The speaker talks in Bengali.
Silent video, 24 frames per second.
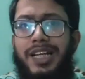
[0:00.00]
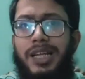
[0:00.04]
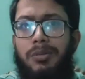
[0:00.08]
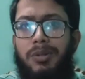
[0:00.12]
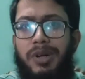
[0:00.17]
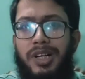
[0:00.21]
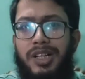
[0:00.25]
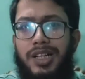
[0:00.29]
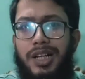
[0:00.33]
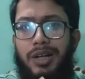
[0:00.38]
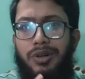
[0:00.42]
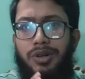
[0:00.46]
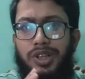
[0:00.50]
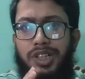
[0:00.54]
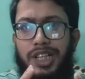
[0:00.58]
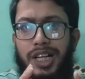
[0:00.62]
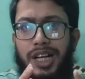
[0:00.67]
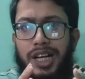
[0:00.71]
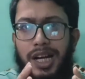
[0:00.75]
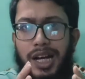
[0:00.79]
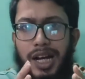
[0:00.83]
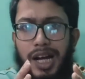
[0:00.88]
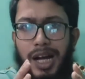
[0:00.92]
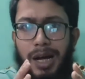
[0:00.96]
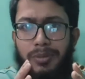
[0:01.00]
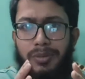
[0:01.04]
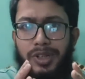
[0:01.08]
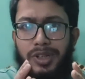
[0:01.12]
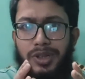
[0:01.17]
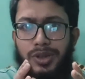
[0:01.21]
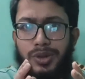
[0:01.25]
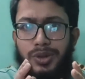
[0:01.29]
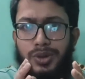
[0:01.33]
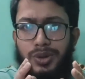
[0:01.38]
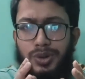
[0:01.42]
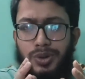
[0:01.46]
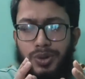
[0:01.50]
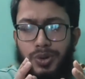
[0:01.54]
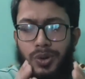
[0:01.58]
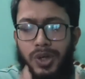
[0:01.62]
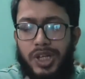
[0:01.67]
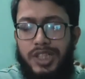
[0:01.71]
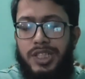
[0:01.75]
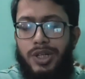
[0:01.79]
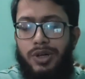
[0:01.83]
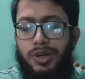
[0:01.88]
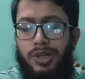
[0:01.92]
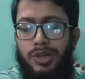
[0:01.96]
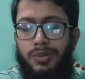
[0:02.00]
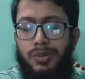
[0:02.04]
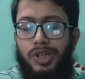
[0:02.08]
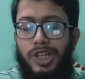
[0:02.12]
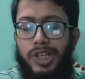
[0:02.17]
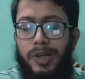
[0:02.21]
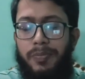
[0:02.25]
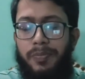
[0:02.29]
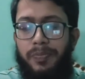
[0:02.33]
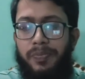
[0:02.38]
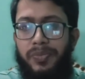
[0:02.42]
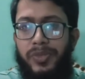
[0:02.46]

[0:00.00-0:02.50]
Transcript: ব্যান্ড রাউটারটা আমি একটু খরসা করে বলি